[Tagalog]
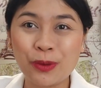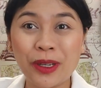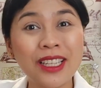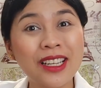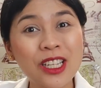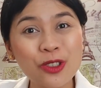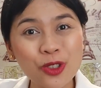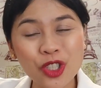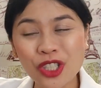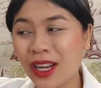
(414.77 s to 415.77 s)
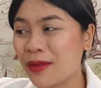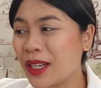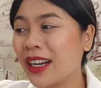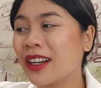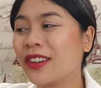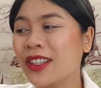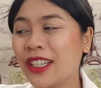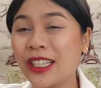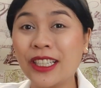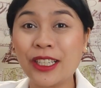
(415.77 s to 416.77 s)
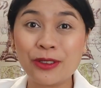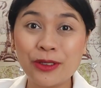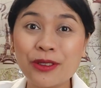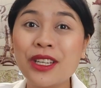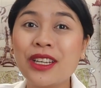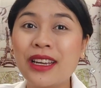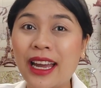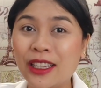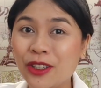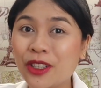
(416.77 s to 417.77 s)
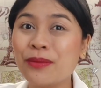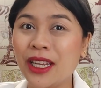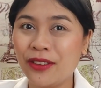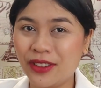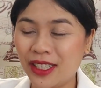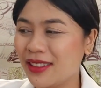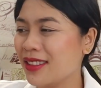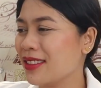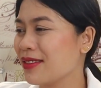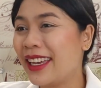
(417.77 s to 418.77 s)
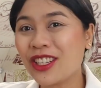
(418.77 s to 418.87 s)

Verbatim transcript: So, pag nirenew nyo siya, magkakaroon na kayo ng ganung add-on benefits.